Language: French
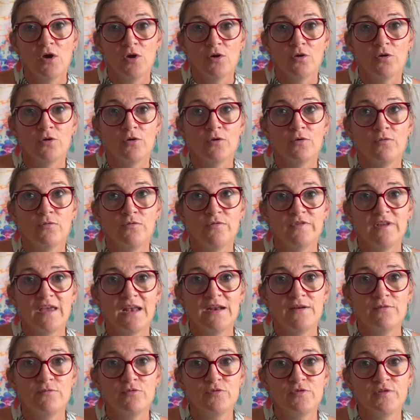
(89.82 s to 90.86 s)
Euh, vous
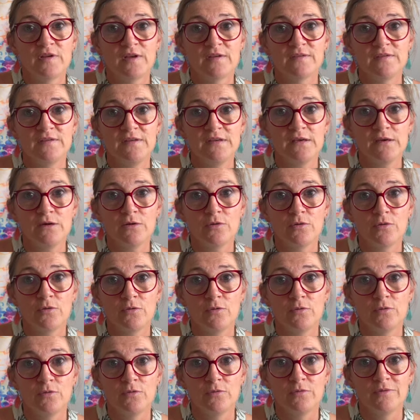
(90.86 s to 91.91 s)
allez vous sentir
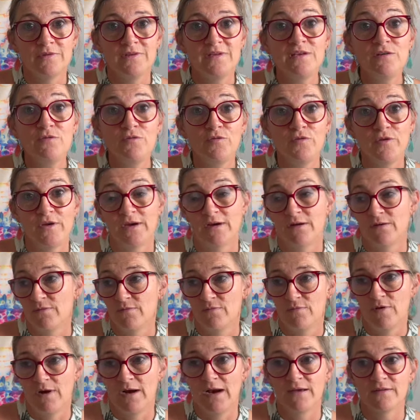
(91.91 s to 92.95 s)
euh, différent.
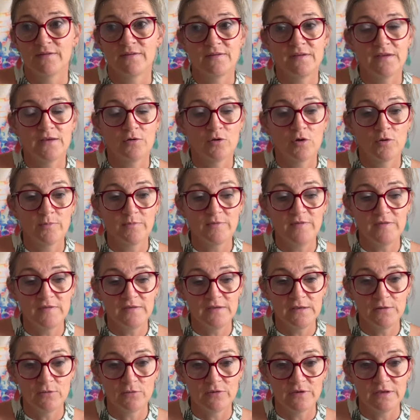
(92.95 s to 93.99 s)
Voilà, c'est comme
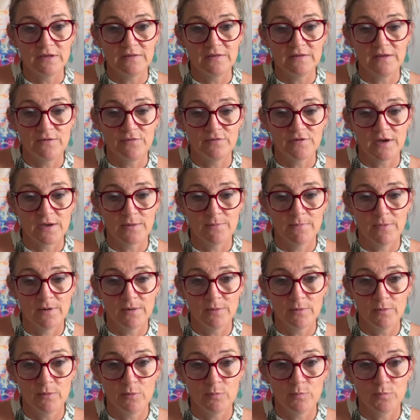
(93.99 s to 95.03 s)
si on était
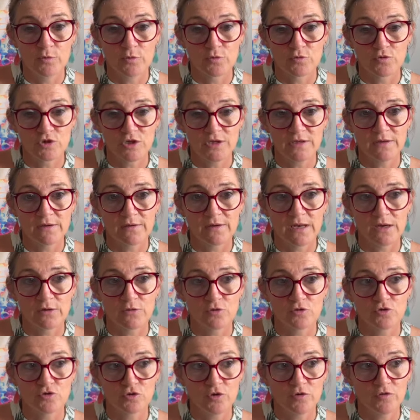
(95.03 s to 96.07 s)
vraiment euh, plongé dans
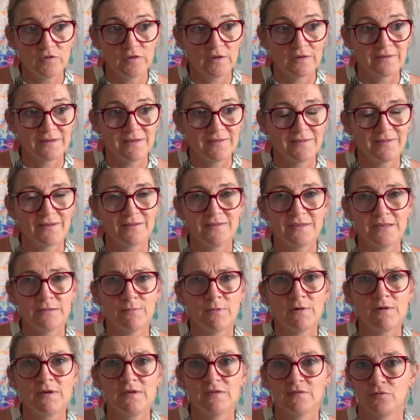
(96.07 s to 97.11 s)
quelque chose, dans des
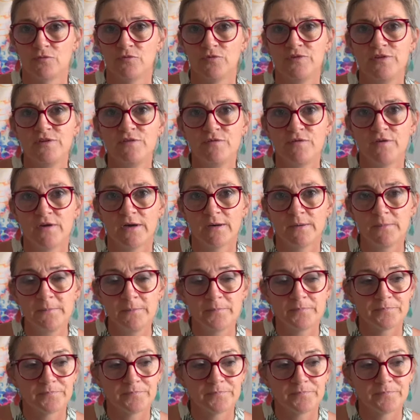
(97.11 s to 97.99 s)
sentiments qui sont différents.